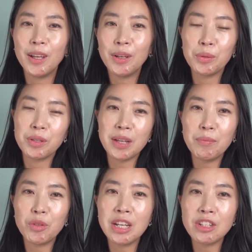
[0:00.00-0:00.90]
오셔서
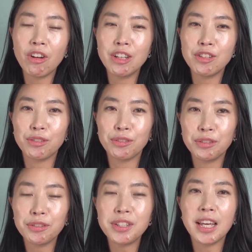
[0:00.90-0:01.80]

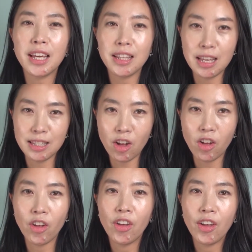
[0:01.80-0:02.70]
합류하셔가지고 책에
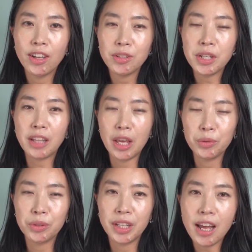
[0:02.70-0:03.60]
대해서 책
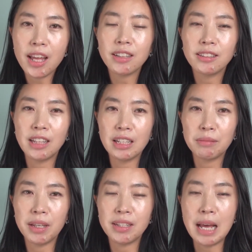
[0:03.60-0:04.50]
내용이랑 그
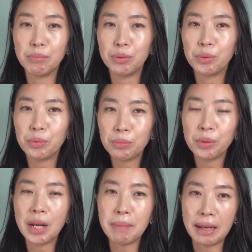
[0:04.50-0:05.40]
다음에 이제 앞으로
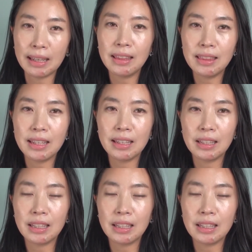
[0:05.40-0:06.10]
홍보랑 마케팅